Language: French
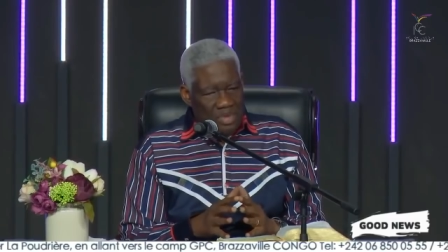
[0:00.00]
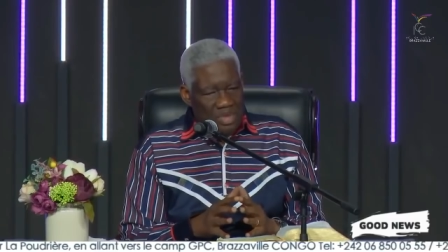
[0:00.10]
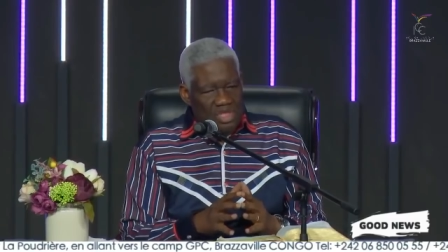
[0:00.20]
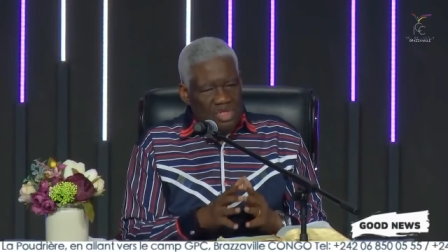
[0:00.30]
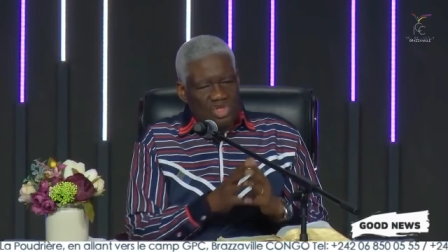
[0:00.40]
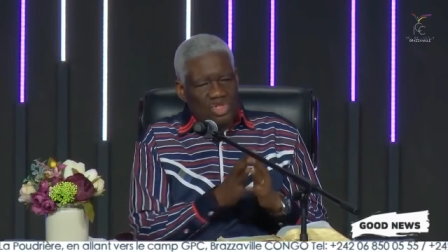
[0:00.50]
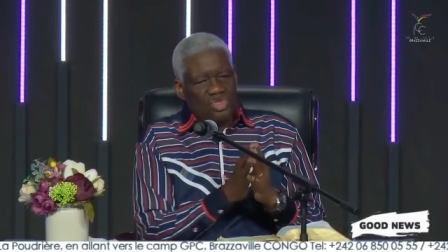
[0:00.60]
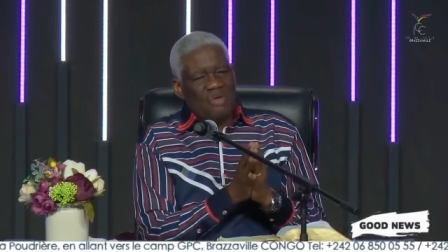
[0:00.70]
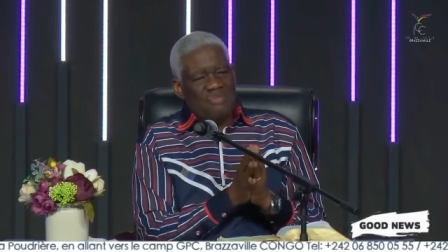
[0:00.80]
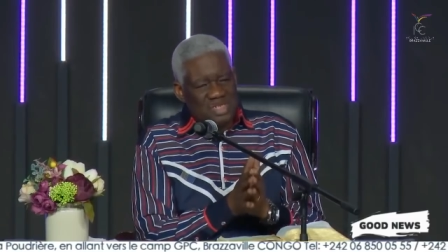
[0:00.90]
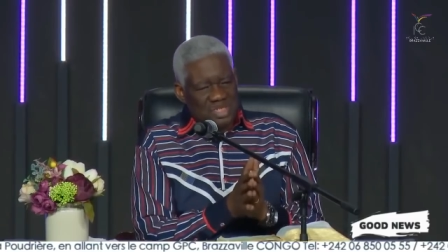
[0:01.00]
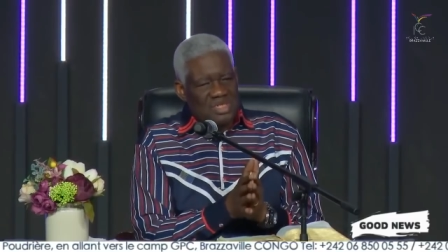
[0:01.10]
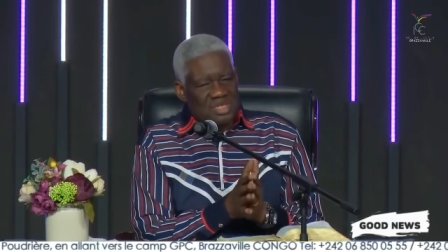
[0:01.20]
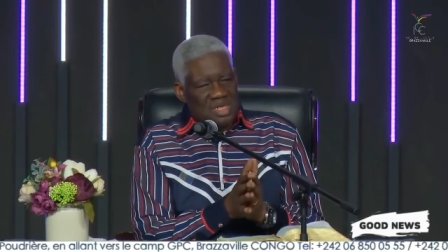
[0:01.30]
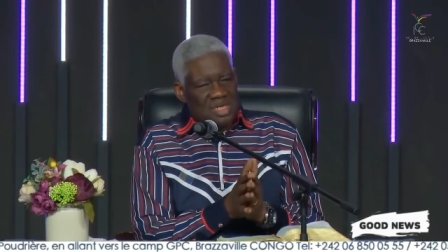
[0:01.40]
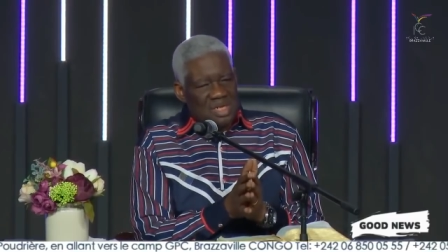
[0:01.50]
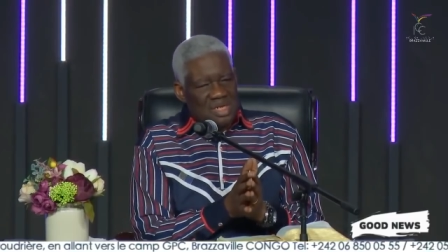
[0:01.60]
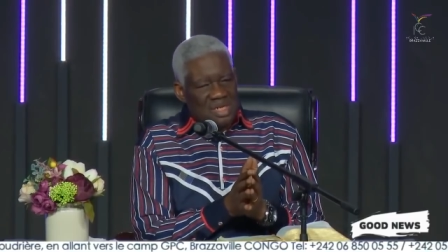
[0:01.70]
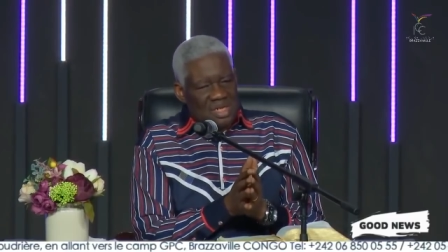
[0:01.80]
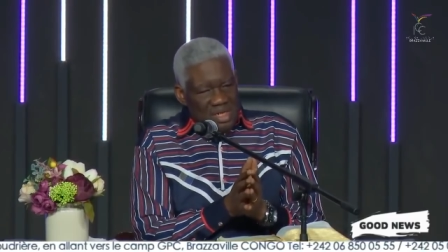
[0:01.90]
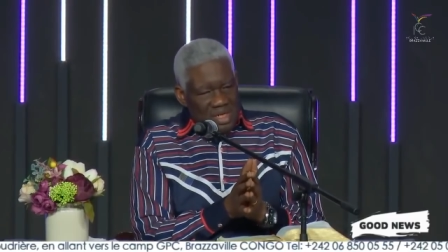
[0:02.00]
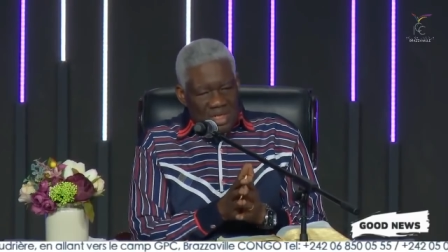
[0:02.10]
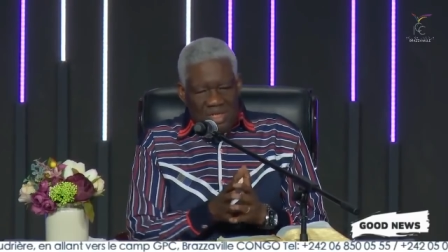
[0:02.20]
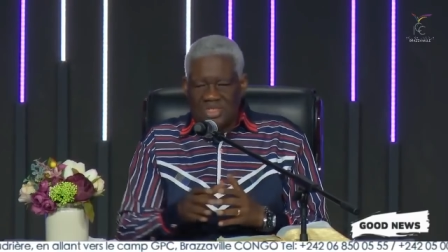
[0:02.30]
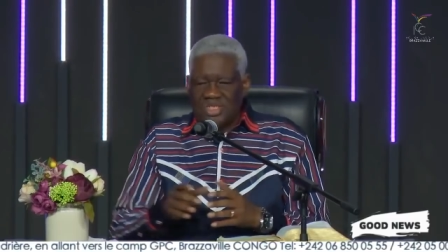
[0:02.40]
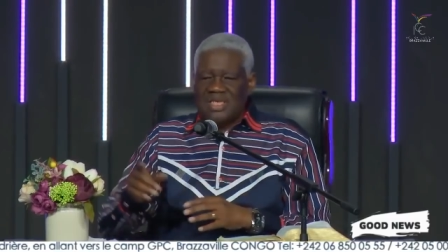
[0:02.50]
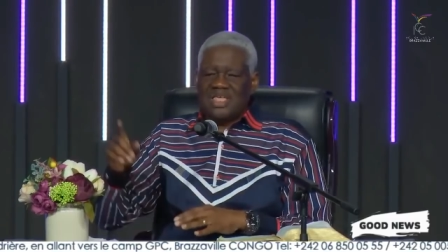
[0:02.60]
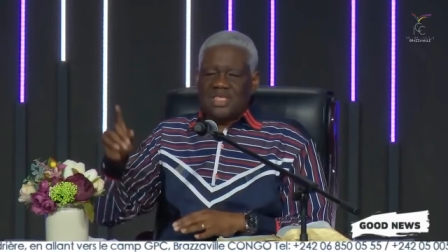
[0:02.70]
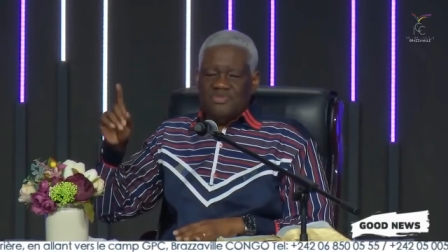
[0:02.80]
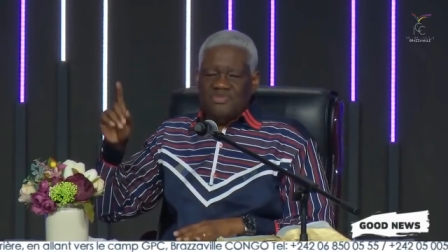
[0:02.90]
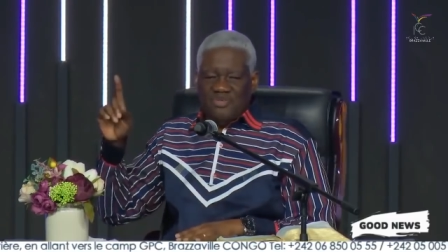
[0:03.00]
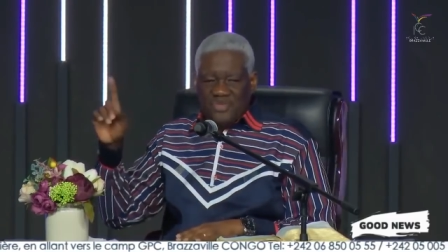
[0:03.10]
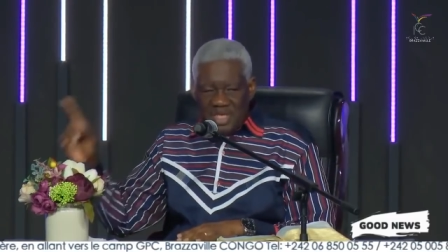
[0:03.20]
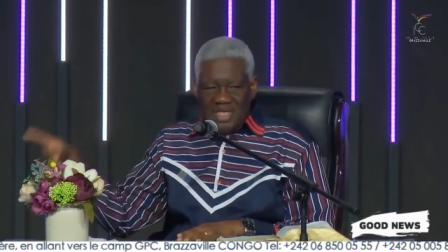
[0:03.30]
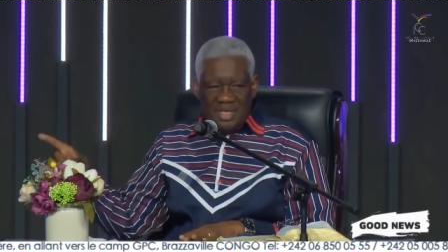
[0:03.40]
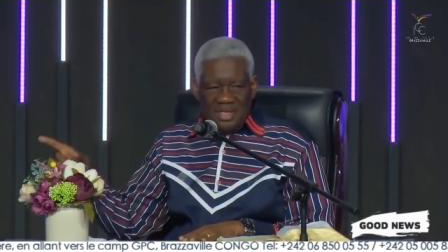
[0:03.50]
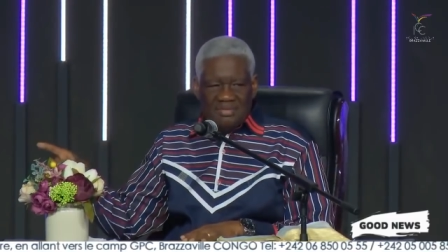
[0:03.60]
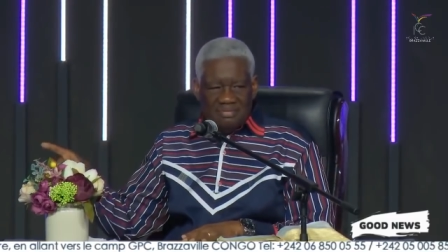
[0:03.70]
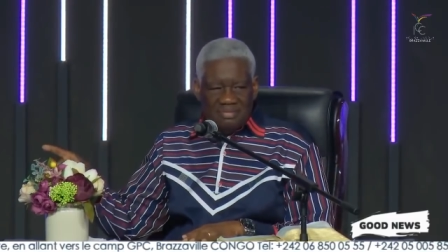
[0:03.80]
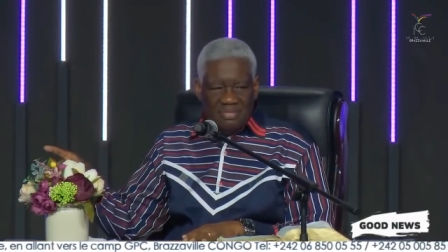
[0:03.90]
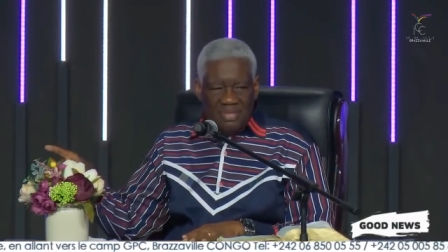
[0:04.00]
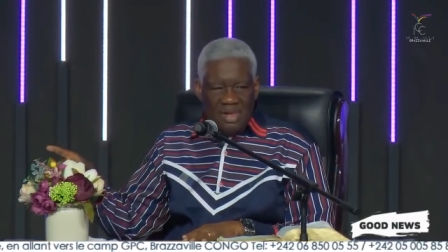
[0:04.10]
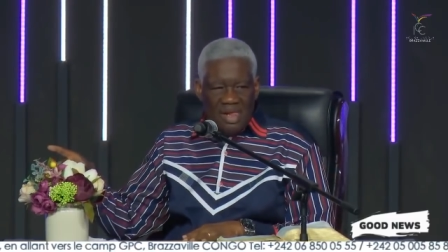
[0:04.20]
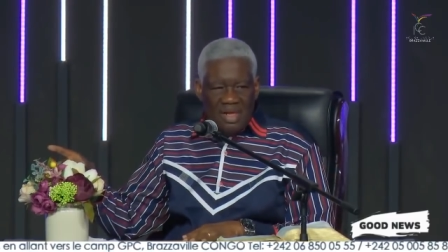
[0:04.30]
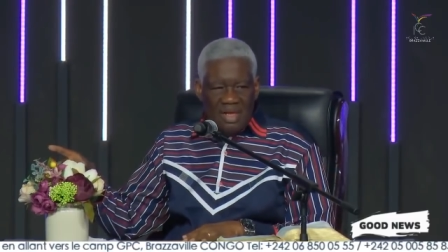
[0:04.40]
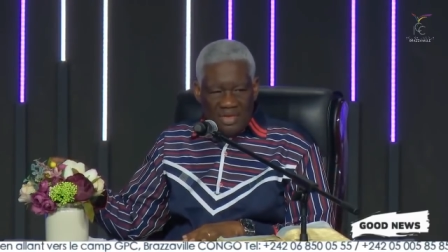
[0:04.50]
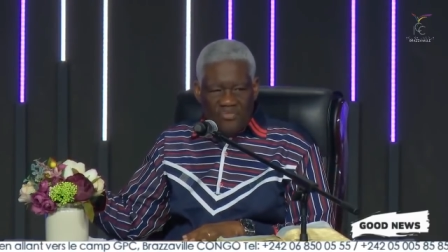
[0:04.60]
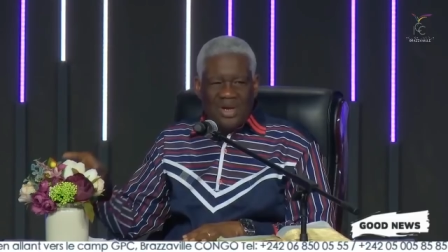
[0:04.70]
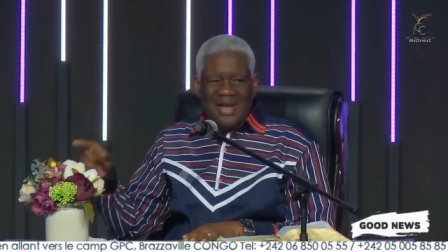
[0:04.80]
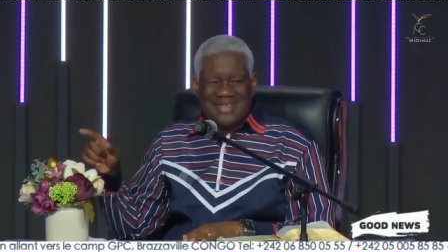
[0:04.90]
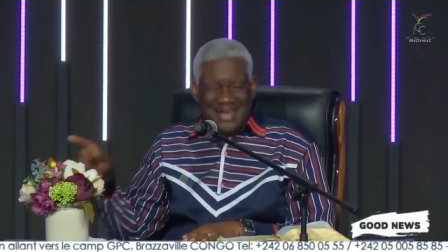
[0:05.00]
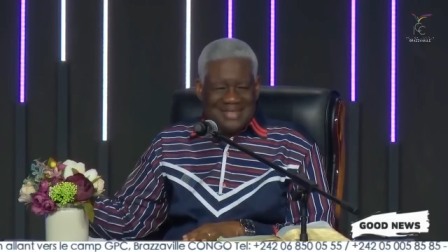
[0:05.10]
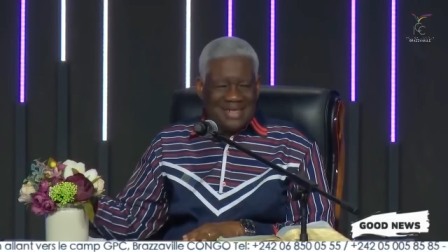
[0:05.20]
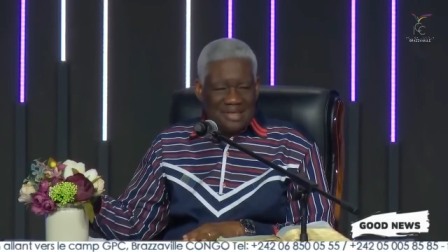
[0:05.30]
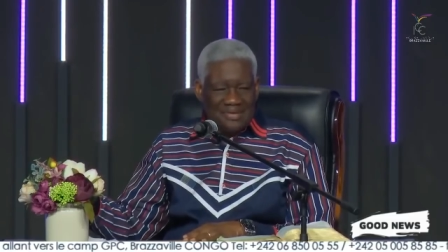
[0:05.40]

de ce que Jésus avait dit, que le Saint-Esprit va venir. Il faut l'attendre.